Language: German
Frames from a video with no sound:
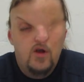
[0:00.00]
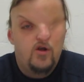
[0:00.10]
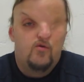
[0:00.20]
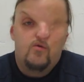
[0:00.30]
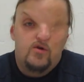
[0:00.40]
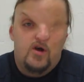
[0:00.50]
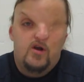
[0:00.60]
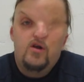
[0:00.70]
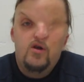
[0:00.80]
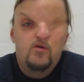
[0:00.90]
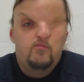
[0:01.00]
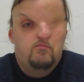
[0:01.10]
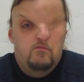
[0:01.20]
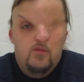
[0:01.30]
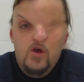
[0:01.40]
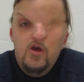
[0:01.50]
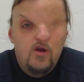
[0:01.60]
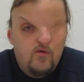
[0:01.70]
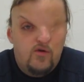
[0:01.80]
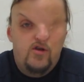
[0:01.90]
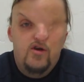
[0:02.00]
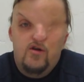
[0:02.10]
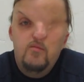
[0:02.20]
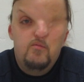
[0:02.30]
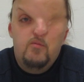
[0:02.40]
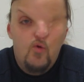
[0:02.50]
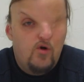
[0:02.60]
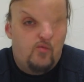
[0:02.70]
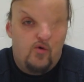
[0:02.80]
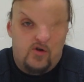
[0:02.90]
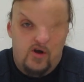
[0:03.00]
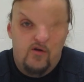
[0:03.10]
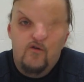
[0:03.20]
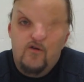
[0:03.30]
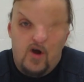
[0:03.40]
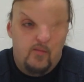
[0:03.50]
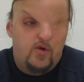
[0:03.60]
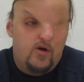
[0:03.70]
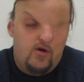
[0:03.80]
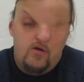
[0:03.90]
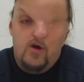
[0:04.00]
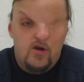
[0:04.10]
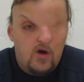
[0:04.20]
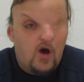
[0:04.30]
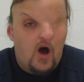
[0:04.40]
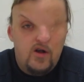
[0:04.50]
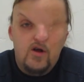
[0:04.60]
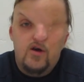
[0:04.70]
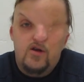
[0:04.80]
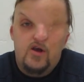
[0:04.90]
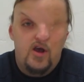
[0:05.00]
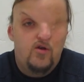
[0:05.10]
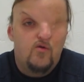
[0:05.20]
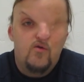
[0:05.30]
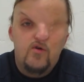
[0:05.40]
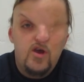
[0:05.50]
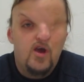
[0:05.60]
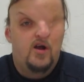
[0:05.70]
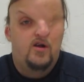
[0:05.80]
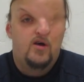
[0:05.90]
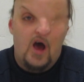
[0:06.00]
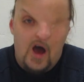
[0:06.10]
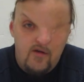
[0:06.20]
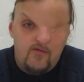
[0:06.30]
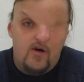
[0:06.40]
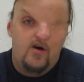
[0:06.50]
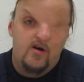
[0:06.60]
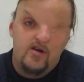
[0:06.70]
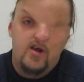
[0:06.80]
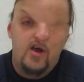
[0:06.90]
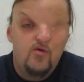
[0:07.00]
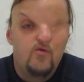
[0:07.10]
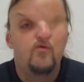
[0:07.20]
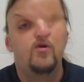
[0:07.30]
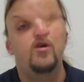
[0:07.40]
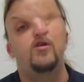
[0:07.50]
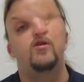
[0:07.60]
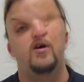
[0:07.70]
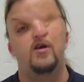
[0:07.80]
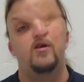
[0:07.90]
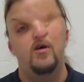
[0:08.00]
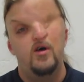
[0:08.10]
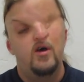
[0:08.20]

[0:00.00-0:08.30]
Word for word: die sogenannten induzierten pluripotenten Stammzellen, eine andere Technologie, eine einfachere Technologie, die seit